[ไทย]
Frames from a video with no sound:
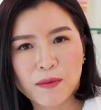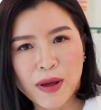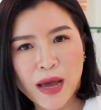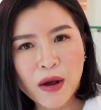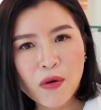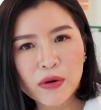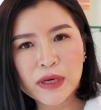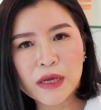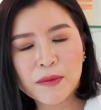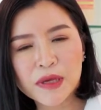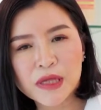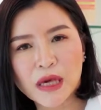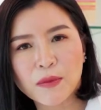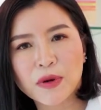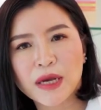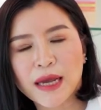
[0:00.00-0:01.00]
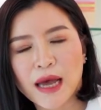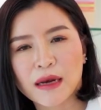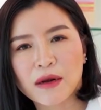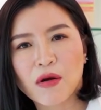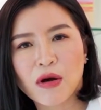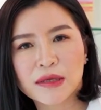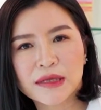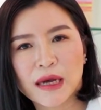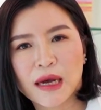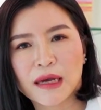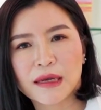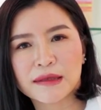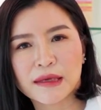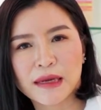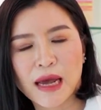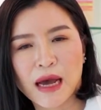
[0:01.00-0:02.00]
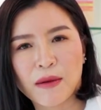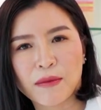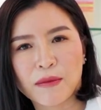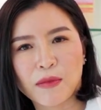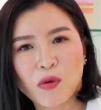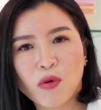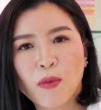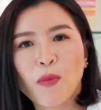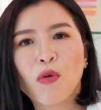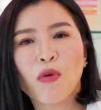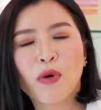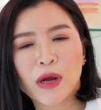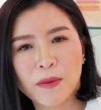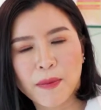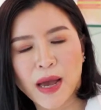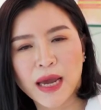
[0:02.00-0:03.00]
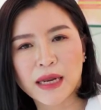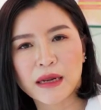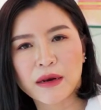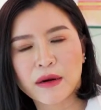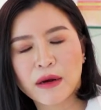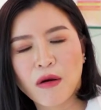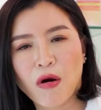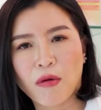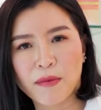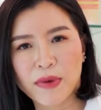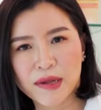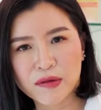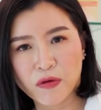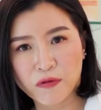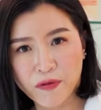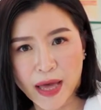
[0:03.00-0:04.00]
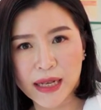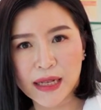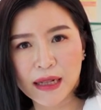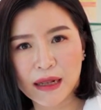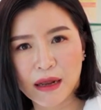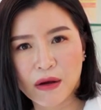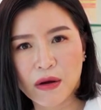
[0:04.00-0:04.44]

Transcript: ส่วนมากคนที่มาใช้บริการก็จะจะทำควบคู่กันไปในเรื่องของเมโซแฟต